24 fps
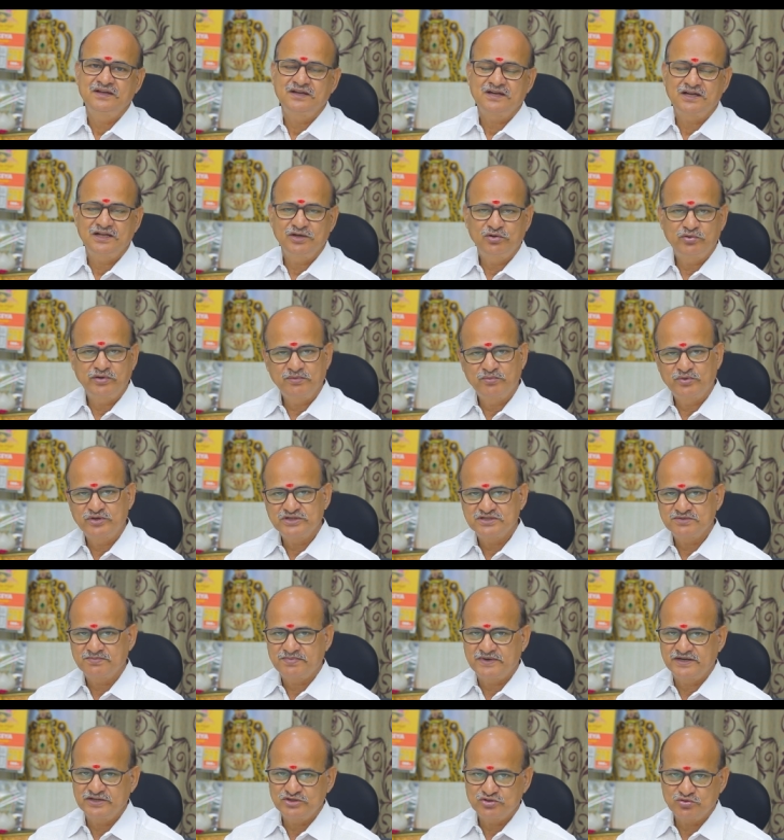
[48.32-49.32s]
கல்லூரி
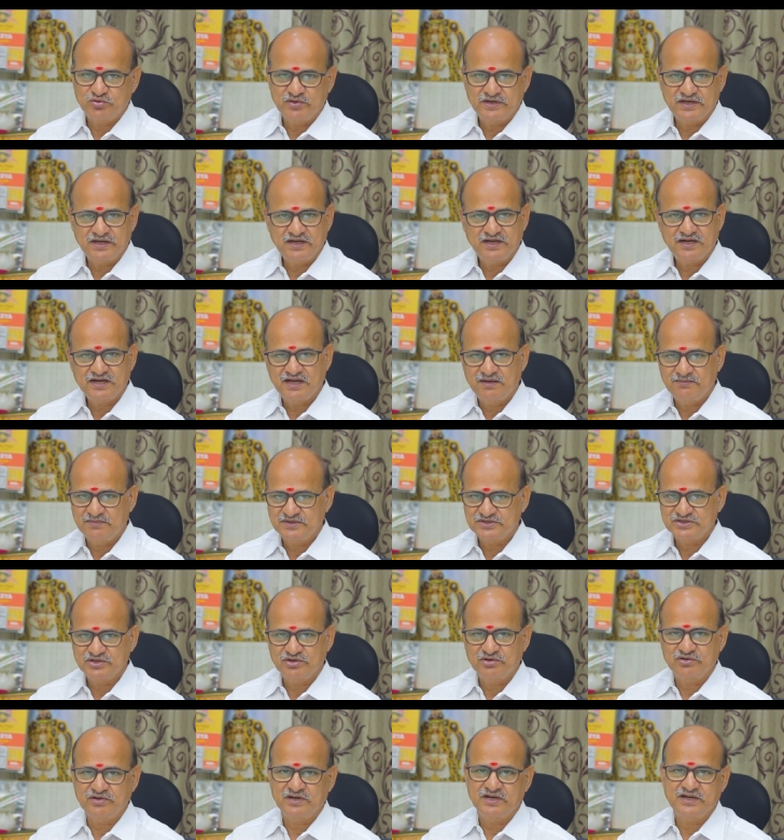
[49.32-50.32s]
முடித்து படித்த உடனே
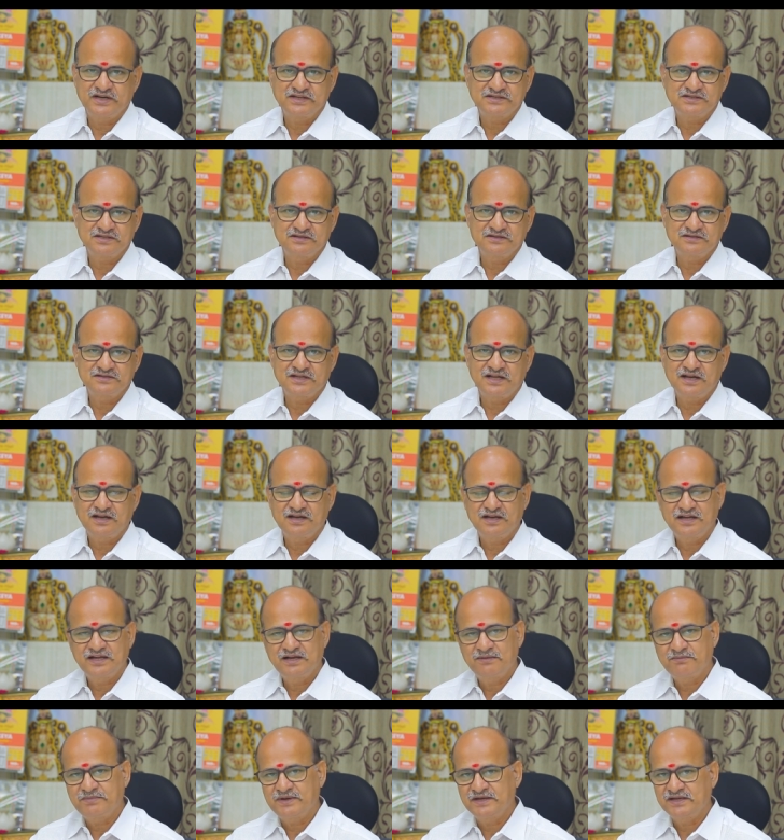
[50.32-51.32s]
கேம்பஸ் இன்ட்ரி கிடச்சிது சார்
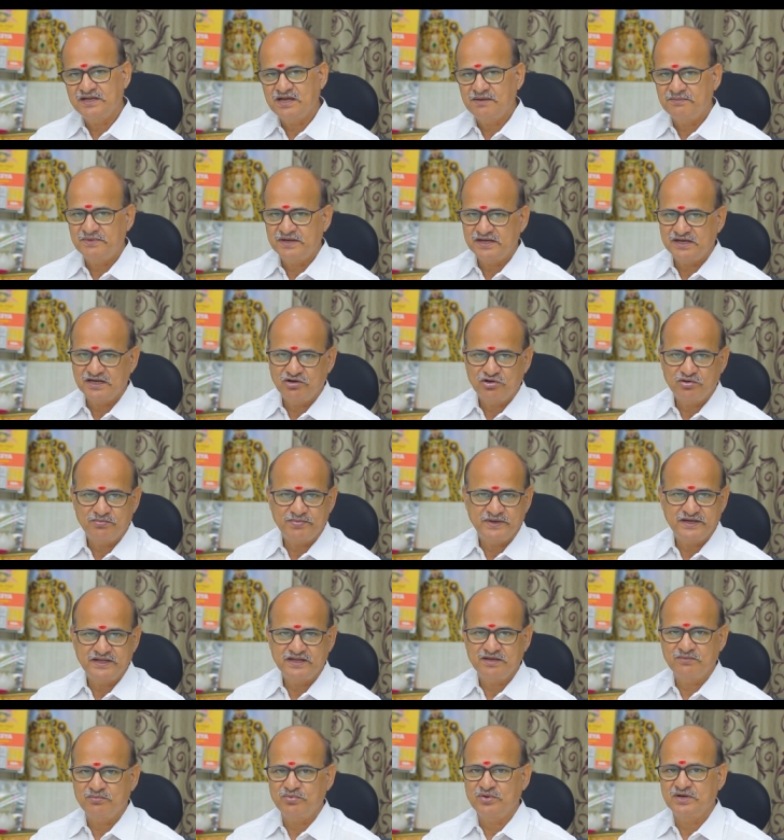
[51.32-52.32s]
இல்லை என் பையன் அமெரிக்காவுக்கு
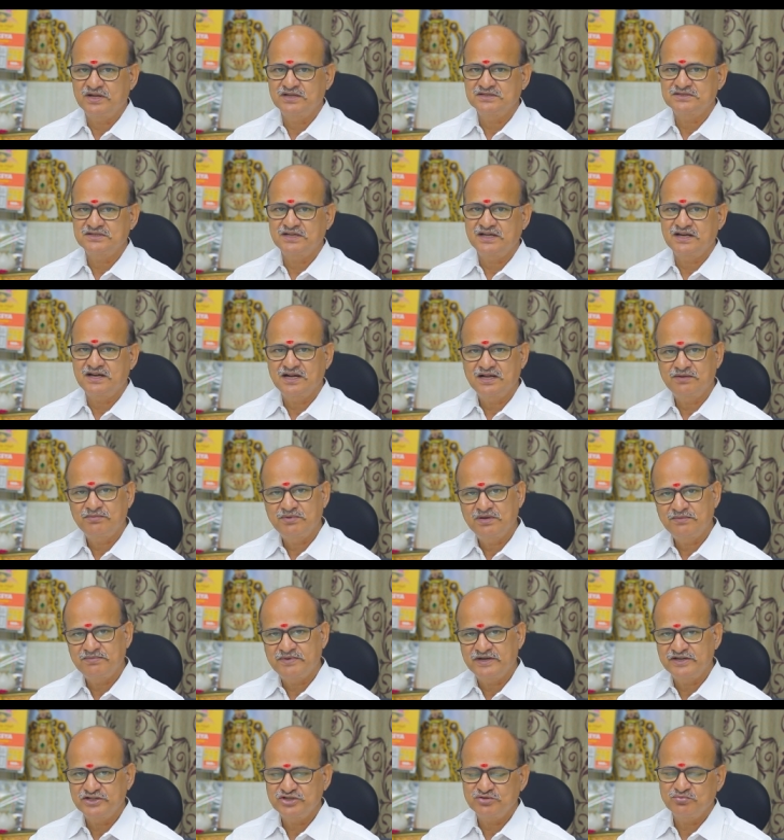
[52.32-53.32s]
படிக்க போனான் சார் அங்கே
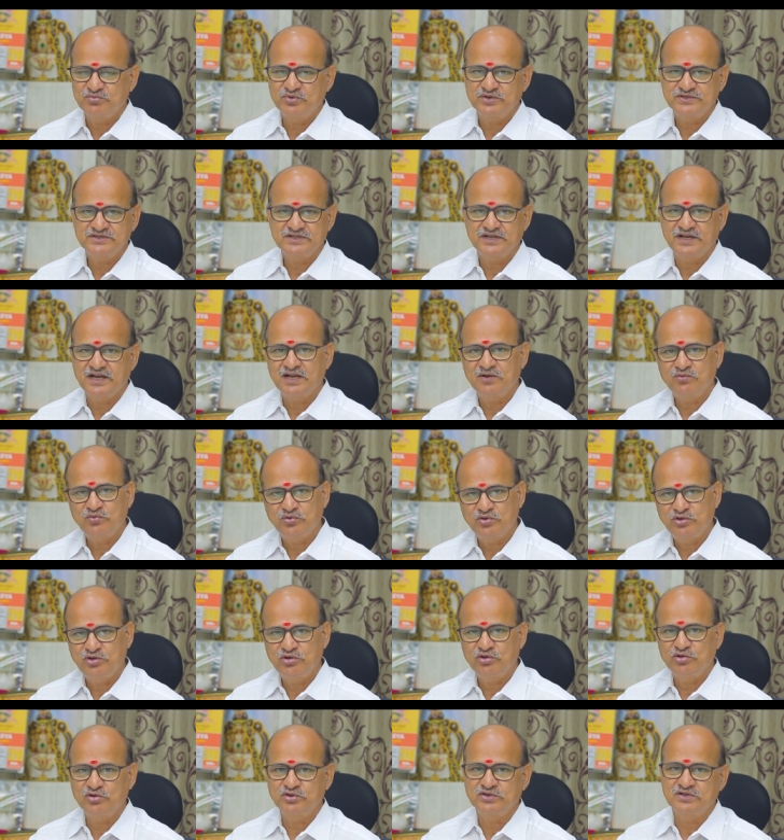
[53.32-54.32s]
போய் படித்து முடித்து நல்ல
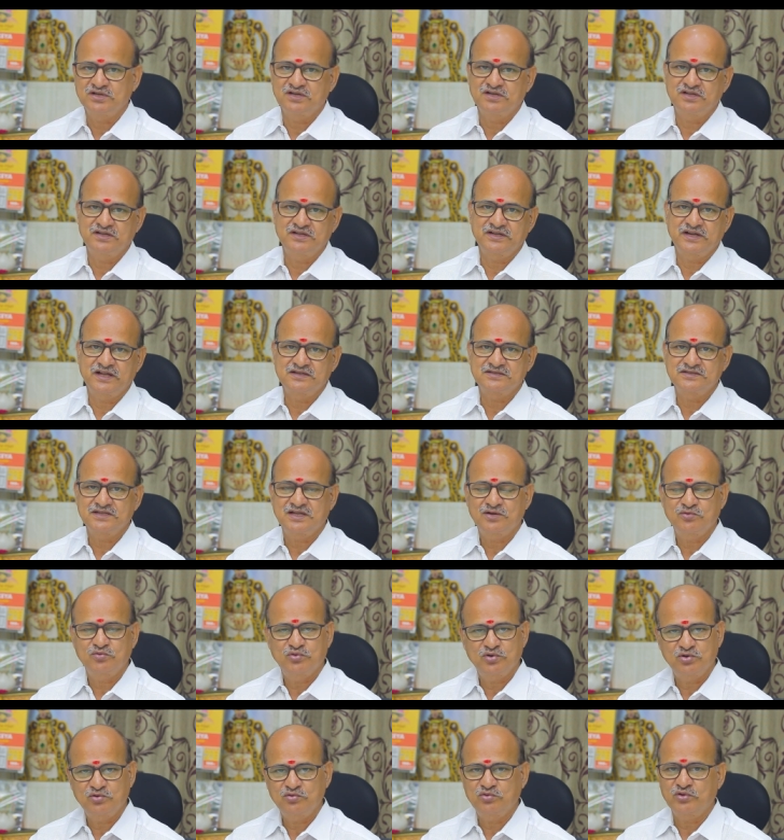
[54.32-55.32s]
உத்தியோகத்தில் இருக்கிறார்
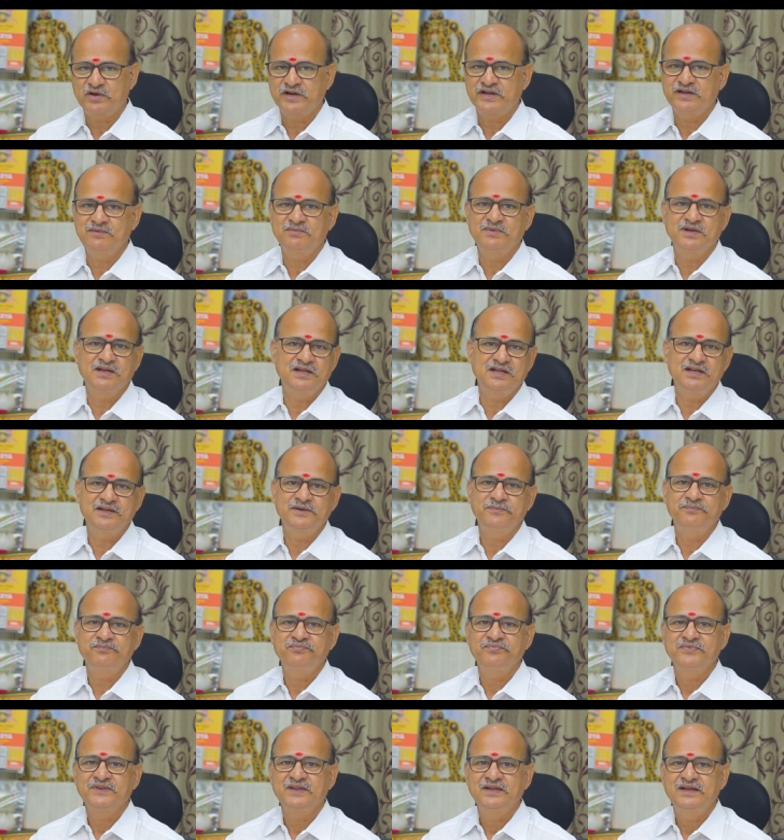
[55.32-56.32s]
சார் ஒரு குறையும் இல்லை
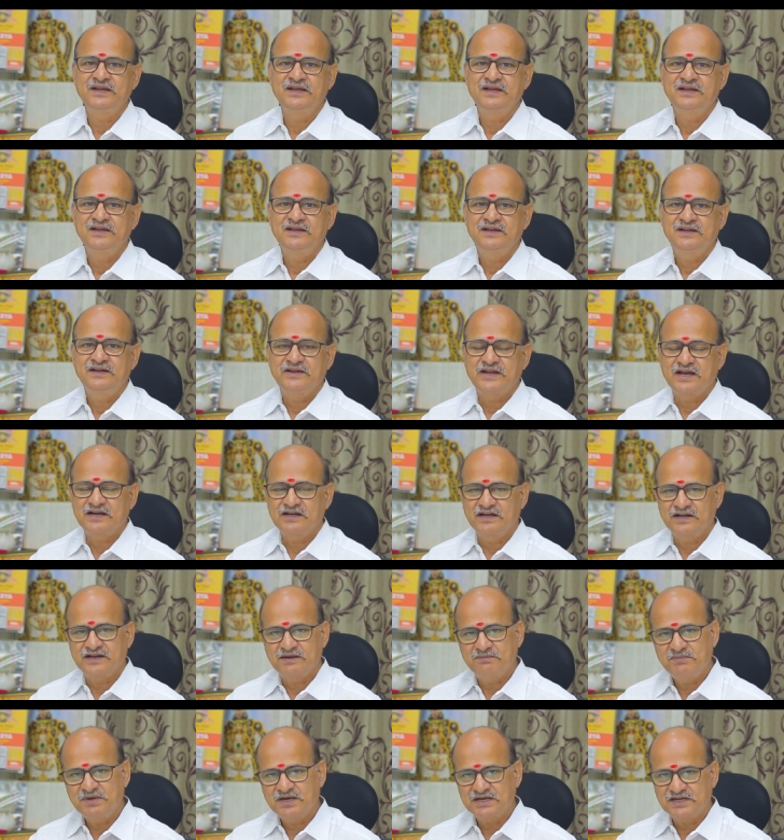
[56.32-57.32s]

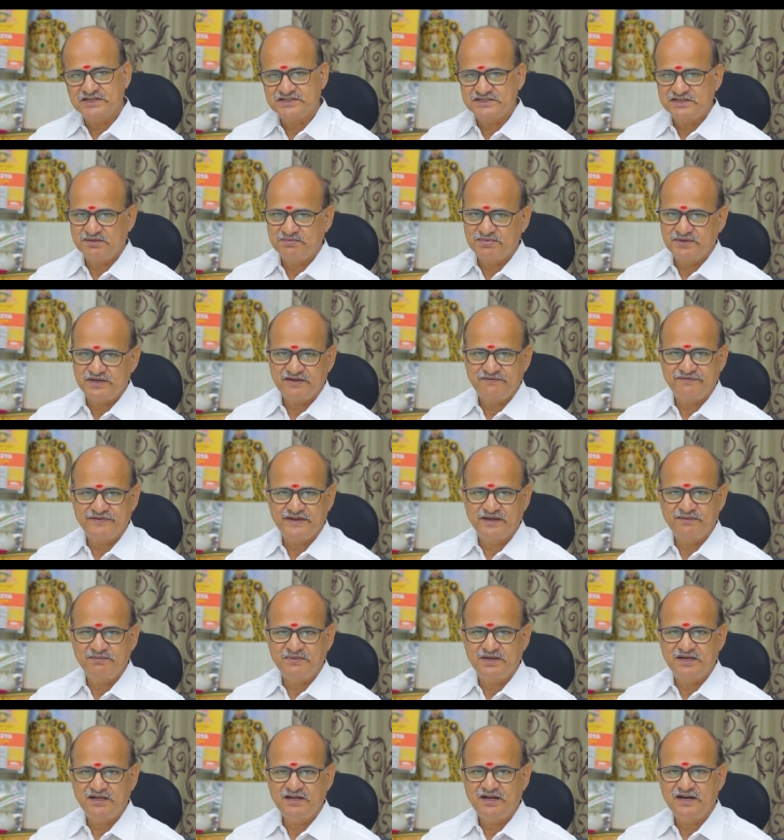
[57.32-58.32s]
நாங்கள் ரொம்ப கஷ்டப்பட்ட
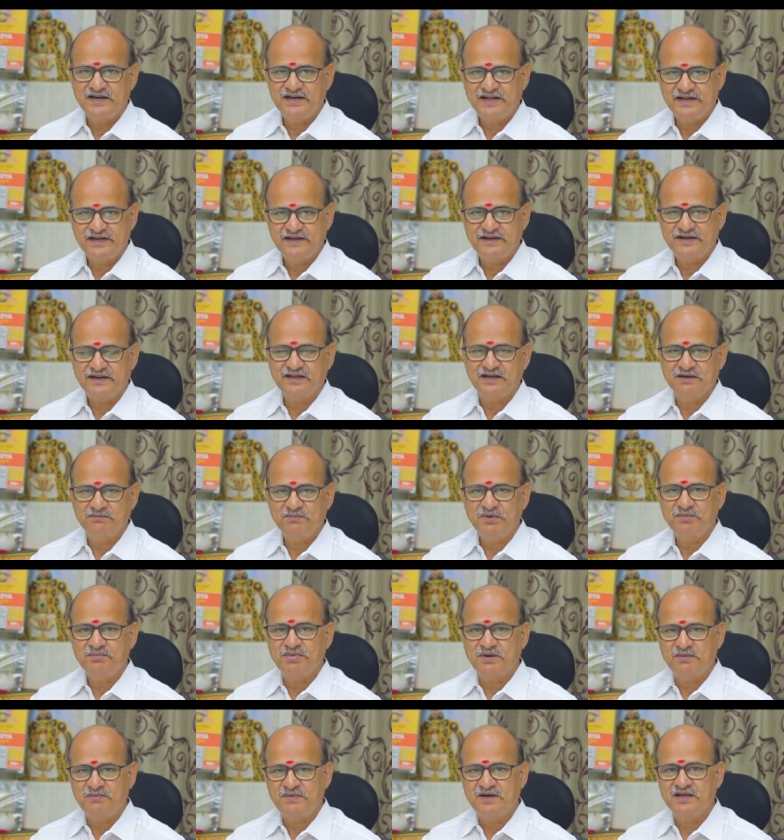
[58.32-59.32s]
ஃபேமிலி ஆனால் இன்றைக்கு ரொம்ப
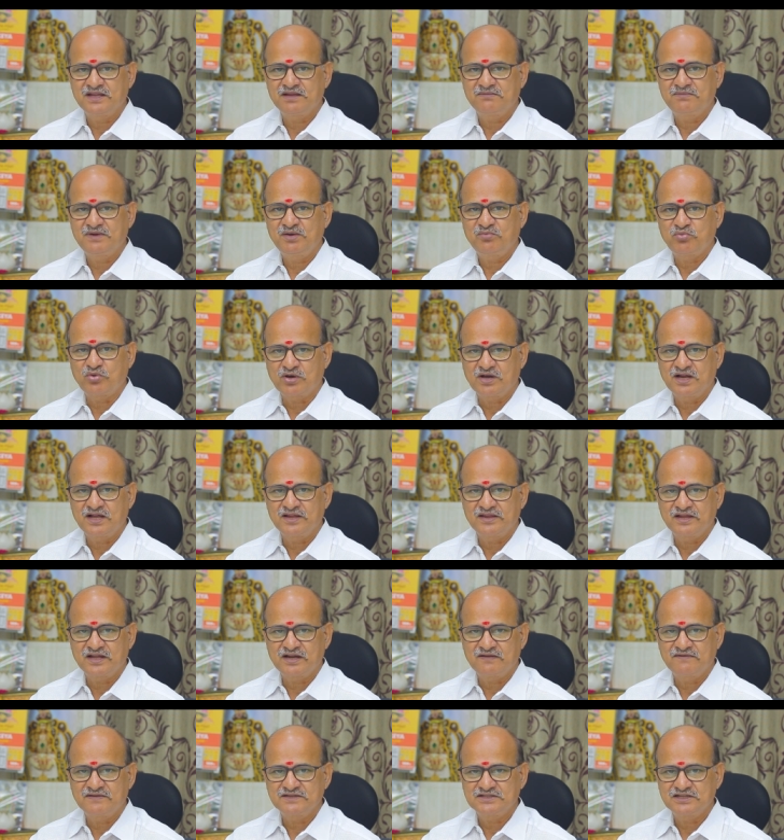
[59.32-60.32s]
பிரமாதமாக
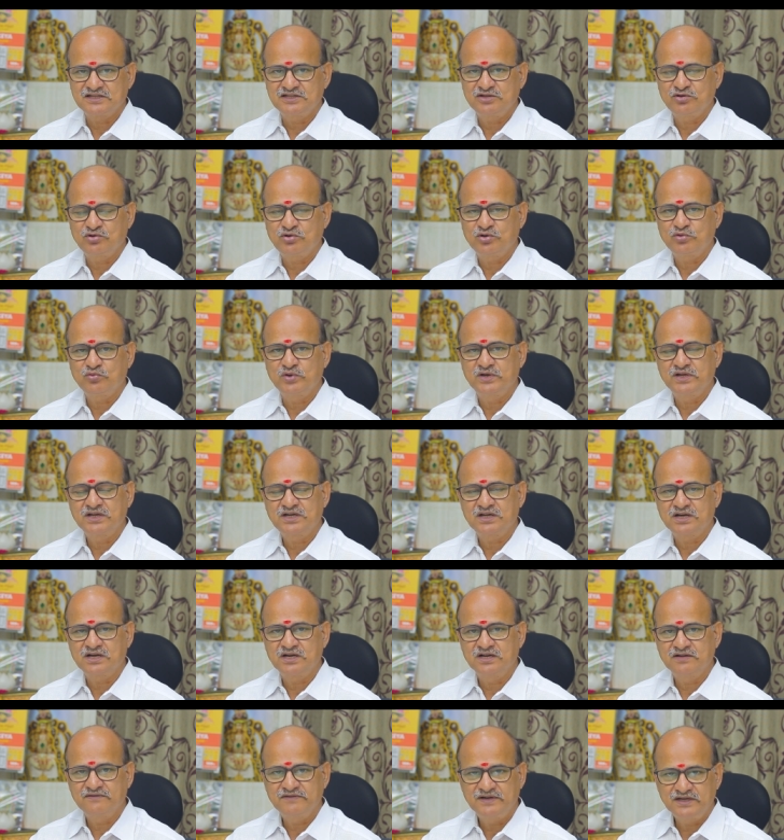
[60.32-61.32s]
பொருளாதார வசதியோடு
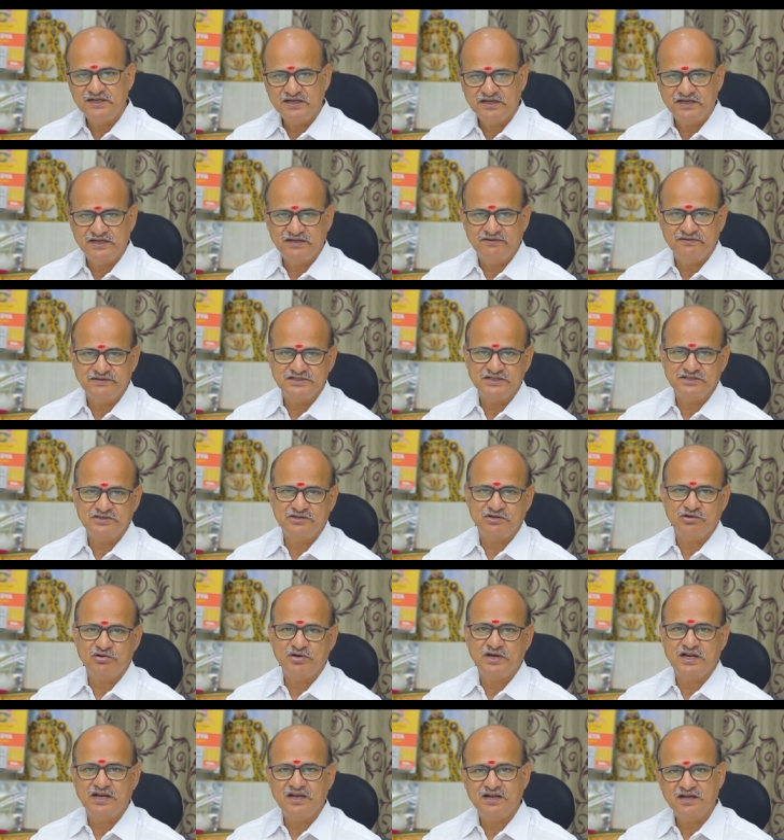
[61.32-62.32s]
ஒன்றுக்கு ரெண்டு வீடு கட்டி
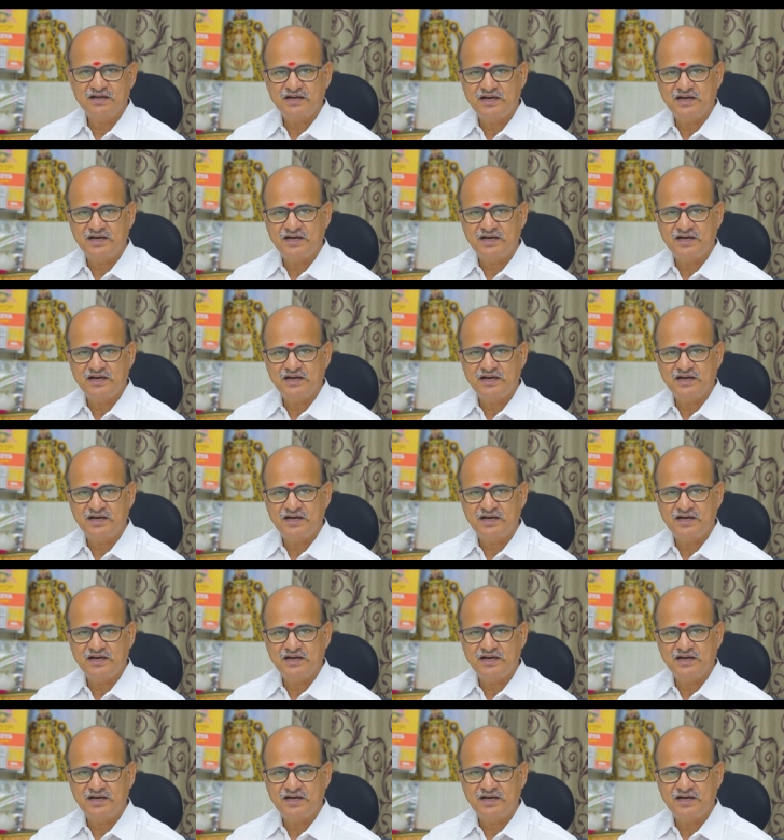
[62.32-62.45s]
வச்சுருக்கிறோம் நல்ல